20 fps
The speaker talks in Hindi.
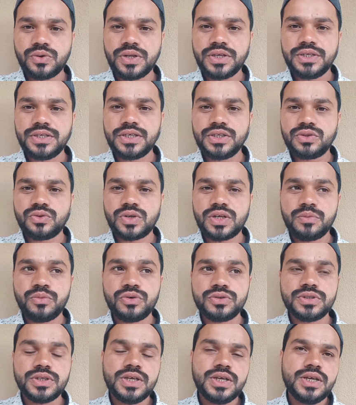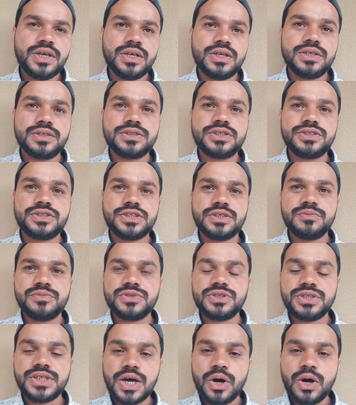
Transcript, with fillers: हो रही हैं थोड़ा बहुत सिस्टम